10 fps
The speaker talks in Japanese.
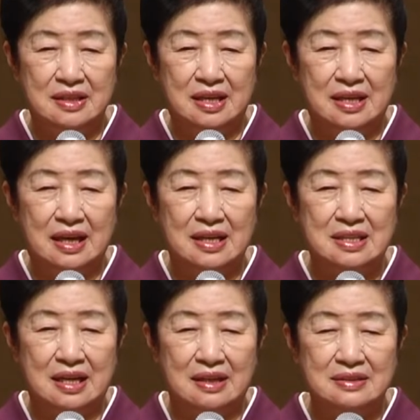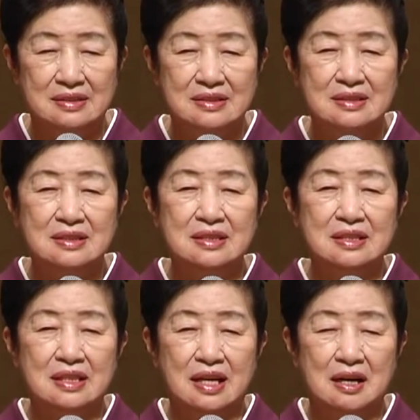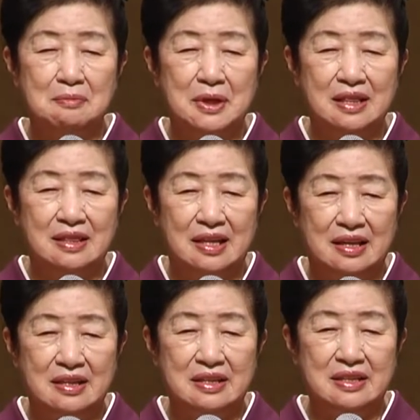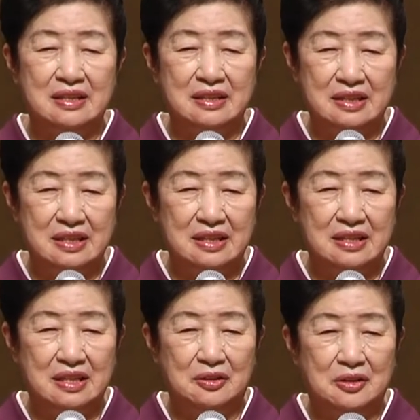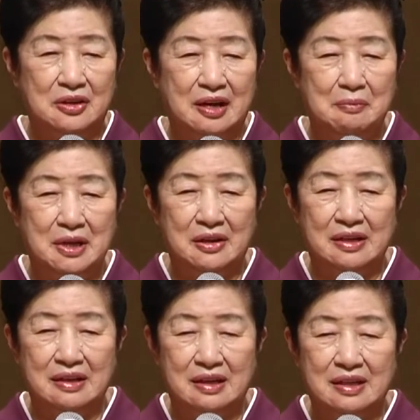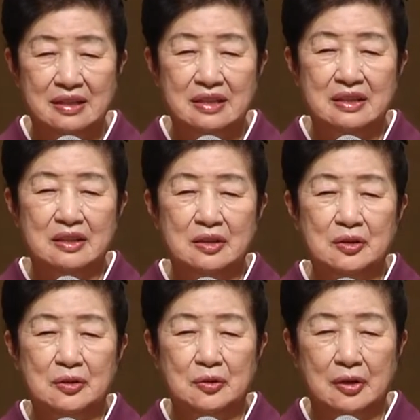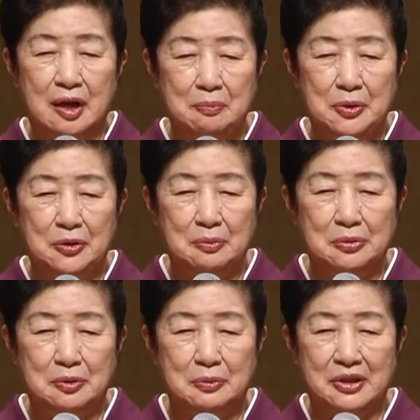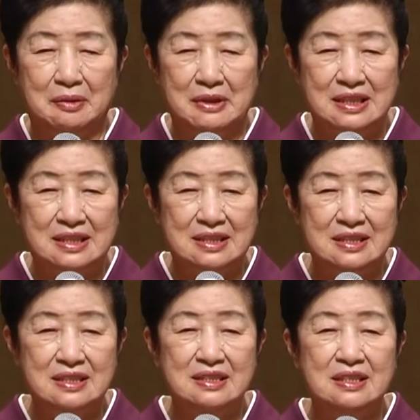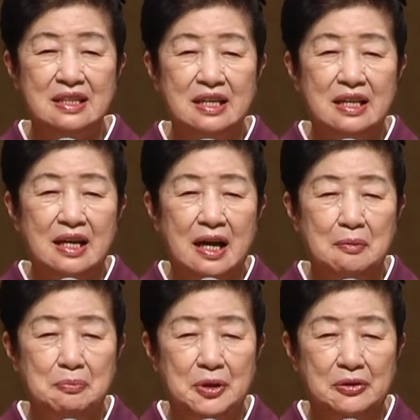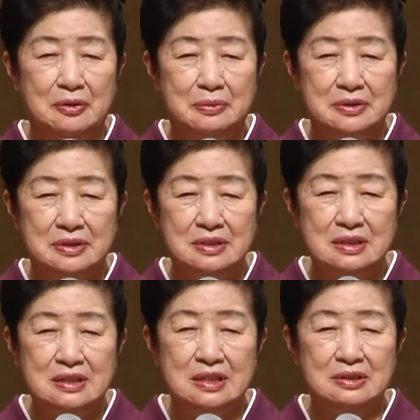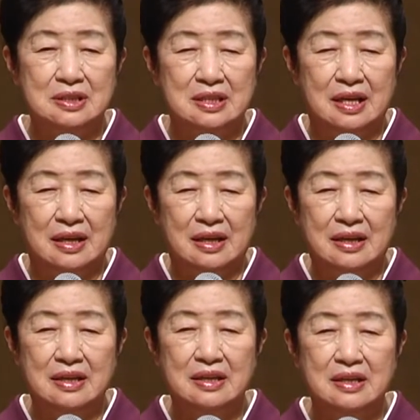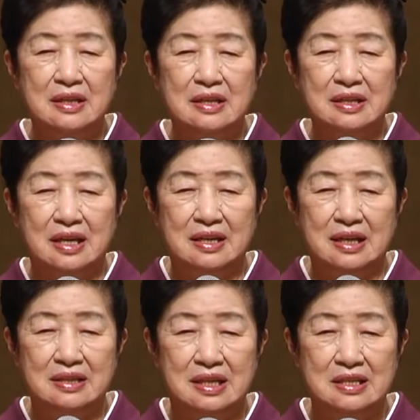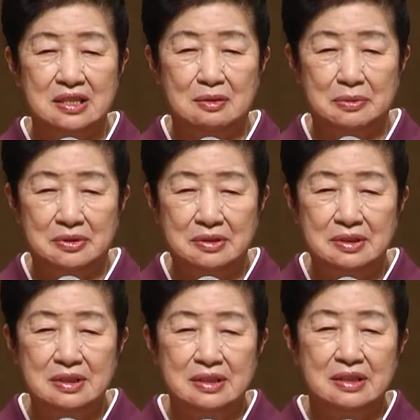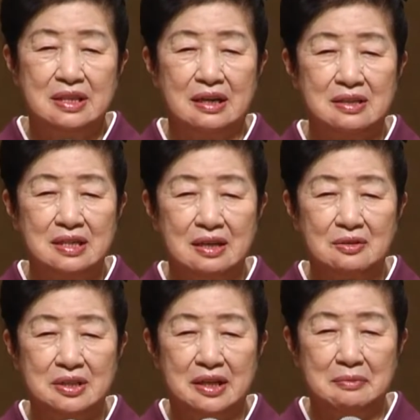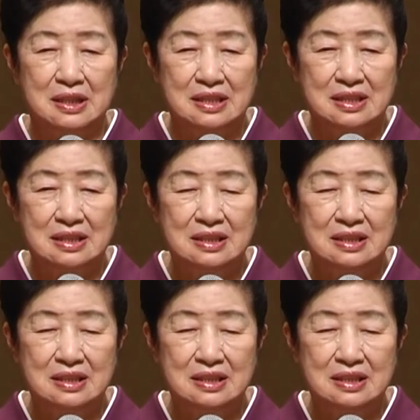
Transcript: 1か月間頑張っていろいろな連盟の方が発表の部を設けます発表の部そして展覧展示の部たくさんございます